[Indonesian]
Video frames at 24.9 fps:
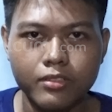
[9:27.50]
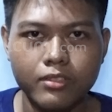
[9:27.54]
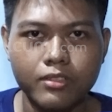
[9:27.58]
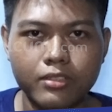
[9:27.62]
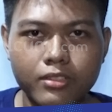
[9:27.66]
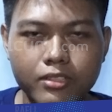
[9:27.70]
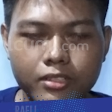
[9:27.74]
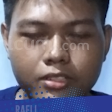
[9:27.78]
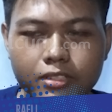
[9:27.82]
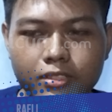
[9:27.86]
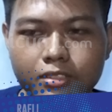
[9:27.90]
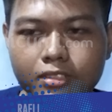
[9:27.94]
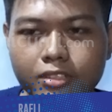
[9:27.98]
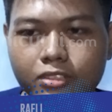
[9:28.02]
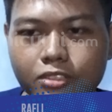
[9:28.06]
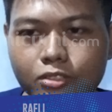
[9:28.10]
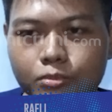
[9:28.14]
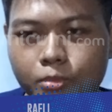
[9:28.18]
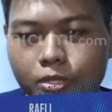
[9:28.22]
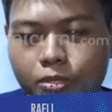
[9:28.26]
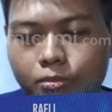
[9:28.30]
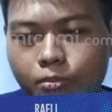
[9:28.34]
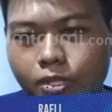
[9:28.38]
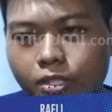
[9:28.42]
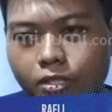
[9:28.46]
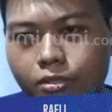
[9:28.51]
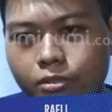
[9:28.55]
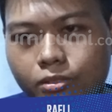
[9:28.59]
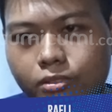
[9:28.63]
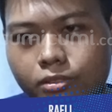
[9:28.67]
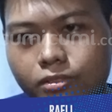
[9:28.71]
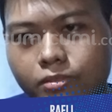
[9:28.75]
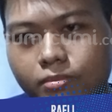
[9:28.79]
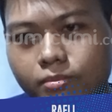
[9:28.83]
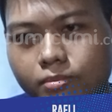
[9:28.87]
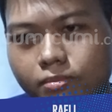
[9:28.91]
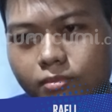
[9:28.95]
iya tangkuban
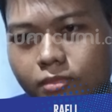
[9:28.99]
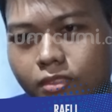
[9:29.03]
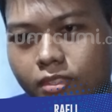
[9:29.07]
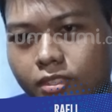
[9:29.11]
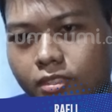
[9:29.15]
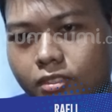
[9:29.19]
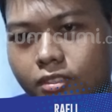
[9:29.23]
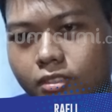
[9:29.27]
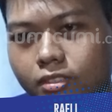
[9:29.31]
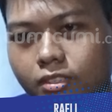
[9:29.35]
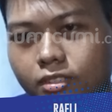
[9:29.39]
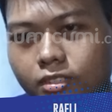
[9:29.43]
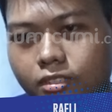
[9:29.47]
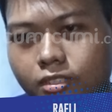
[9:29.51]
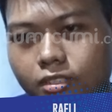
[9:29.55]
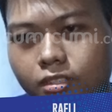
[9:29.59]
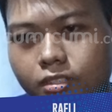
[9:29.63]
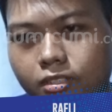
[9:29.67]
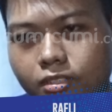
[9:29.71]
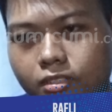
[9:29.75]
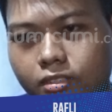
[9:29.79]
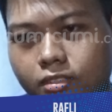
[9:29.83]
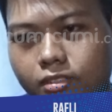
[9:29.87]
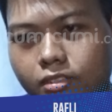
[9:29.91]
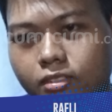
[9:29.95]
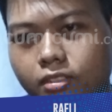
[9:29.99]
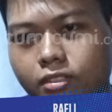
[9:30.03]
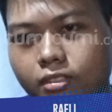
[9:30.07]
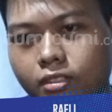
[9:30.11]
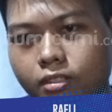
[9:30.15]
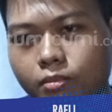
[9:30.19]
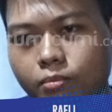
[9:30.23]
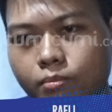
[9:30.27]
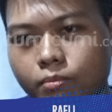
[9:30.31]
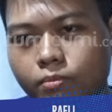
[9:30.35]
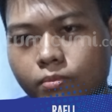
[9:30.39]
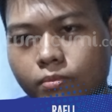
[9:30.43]
perahu inian
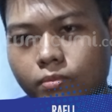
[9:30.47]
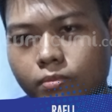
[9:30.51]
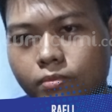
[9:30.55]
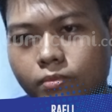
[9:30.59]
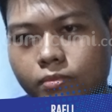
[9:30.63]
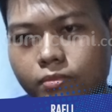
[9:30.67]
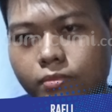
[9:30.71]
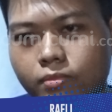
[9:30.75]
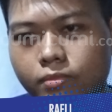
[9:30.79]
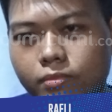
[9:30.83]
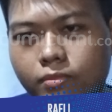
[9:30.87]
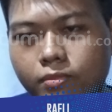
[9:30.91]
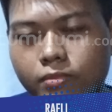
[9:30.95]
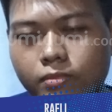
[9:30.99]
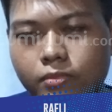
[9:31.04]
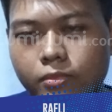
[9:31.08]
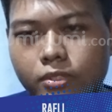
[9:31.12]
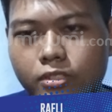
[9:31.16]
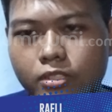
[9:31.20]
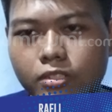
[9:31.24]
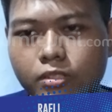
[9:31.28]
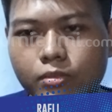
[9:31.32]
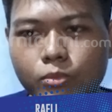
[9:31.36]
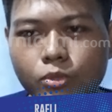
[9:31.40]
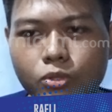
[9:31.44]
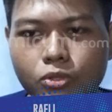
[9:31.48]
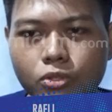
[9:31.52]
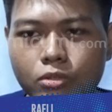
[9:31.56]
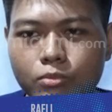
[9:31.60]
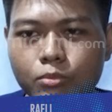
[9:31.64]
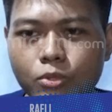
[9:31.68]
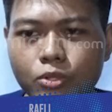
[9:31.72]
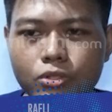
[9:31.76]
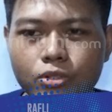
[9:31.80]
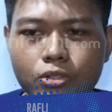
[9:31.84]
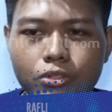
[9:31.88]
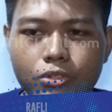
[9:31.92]
bisa
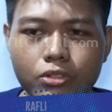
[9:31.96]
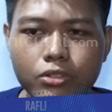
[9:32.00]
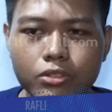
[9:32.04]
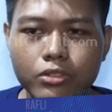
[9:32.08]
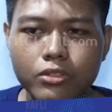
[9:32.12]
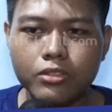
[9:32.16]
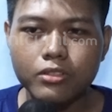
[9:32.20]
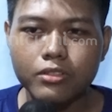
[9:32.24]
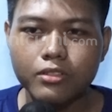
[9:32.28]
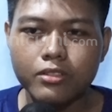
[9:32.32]
mogok-mogok